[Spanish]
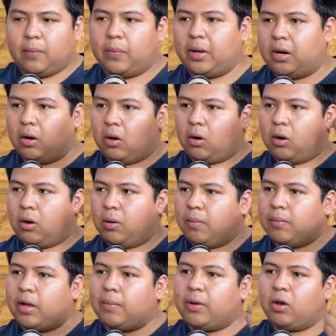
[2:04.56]
pero
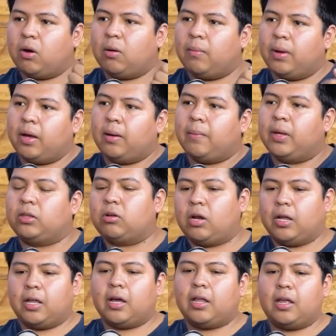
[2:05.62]
mi amigo me metió
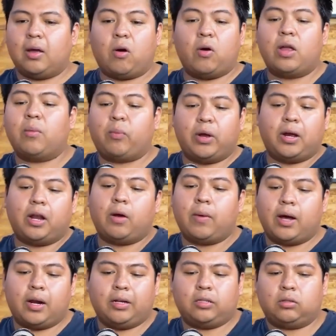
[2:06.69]
la idea de, oye, puedes
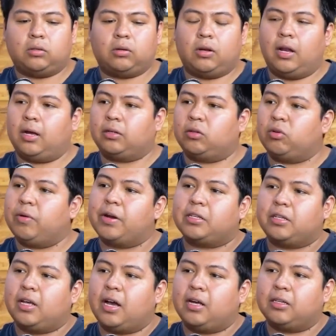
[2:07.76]
grabar esto en las
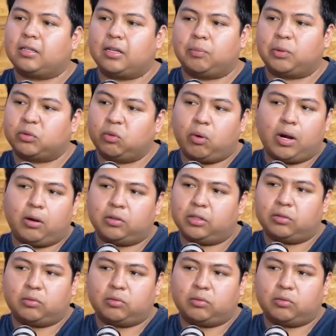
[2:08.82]
universidades que postulan los